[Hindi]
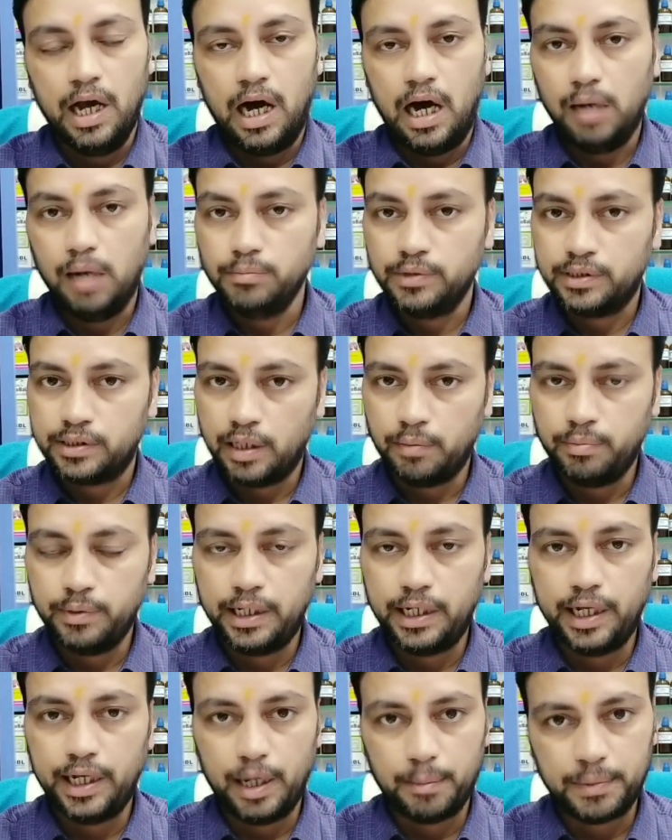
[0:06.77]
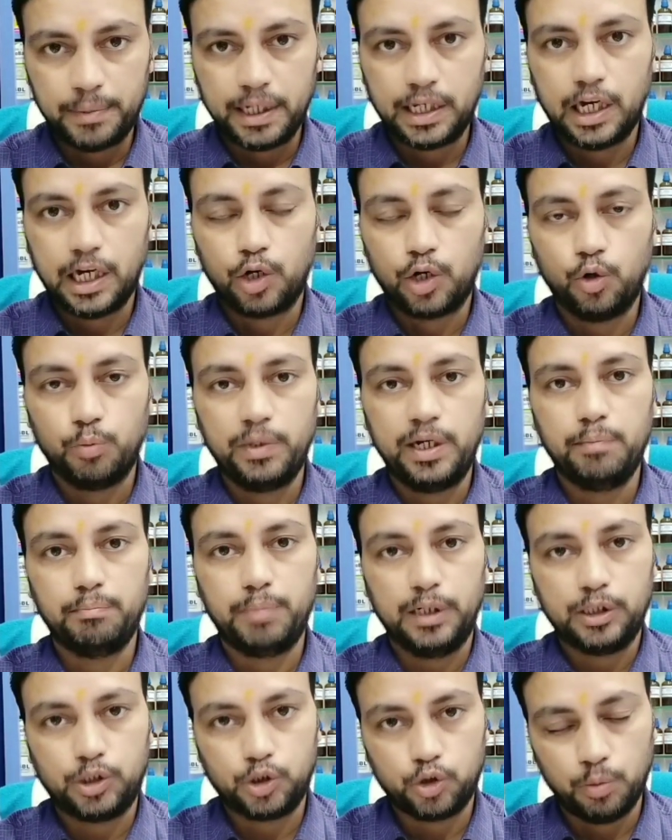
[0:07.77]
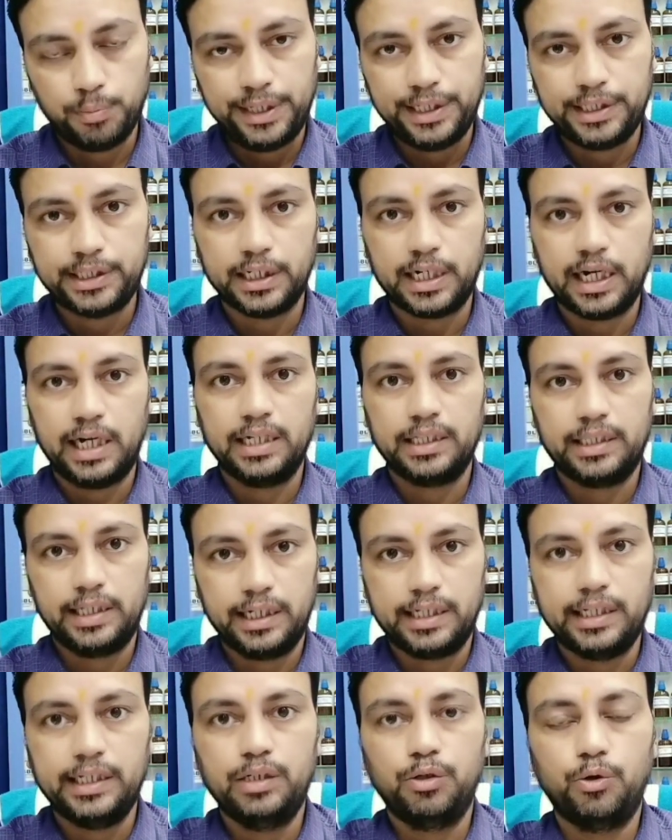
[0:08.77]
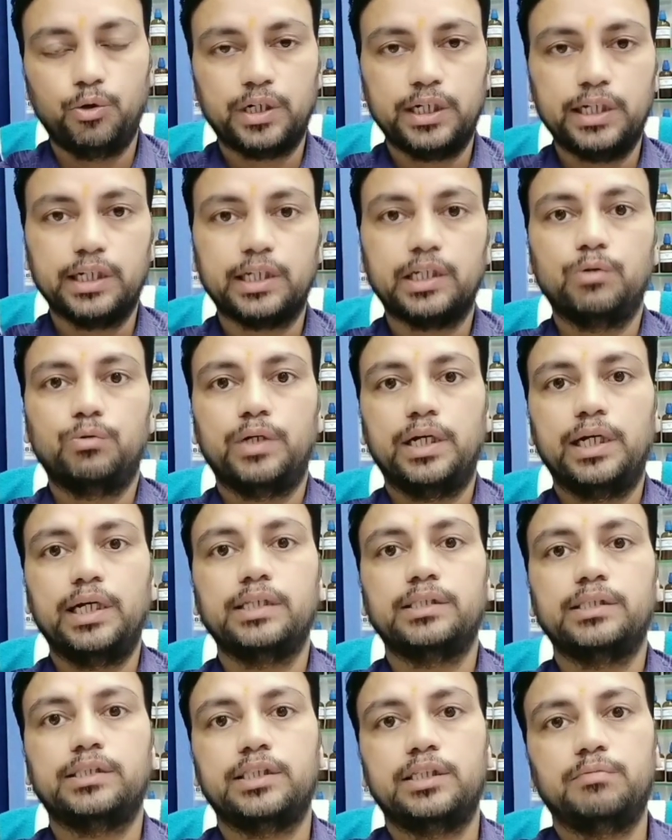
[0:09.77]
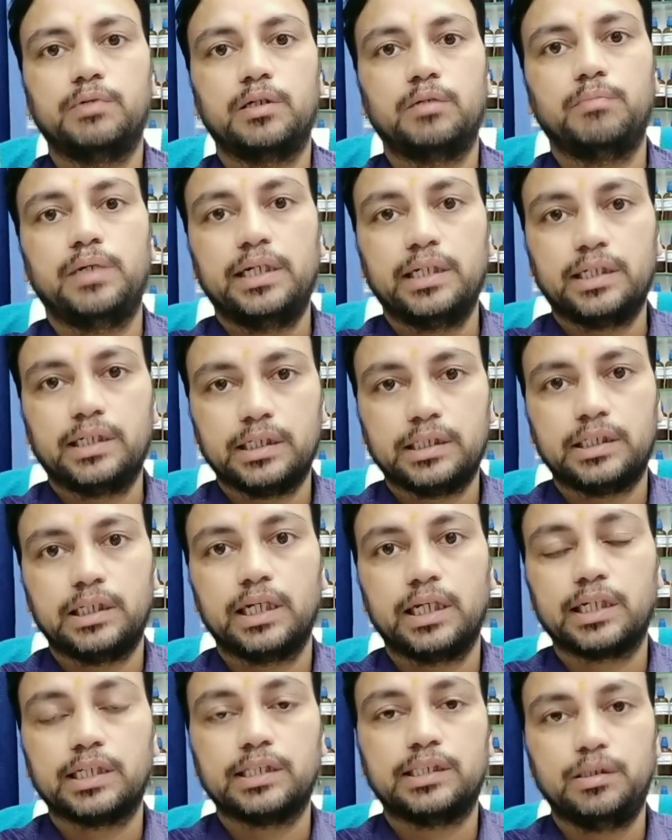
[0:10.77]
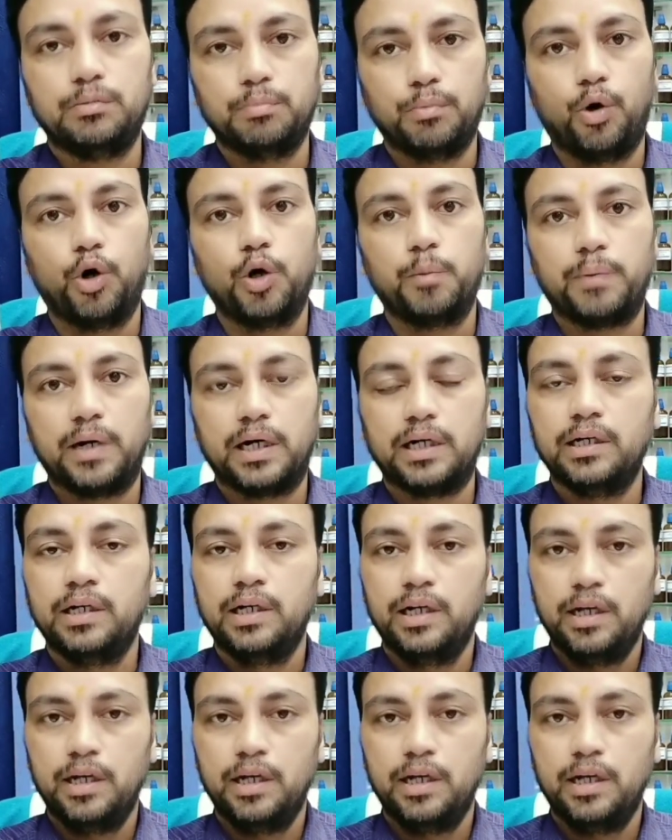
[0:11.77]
हम सब ने अपने घरों में बच्चों में शिकायत देखी होगी कि उन्हें जीवन में किसी न किसी मोड़ पर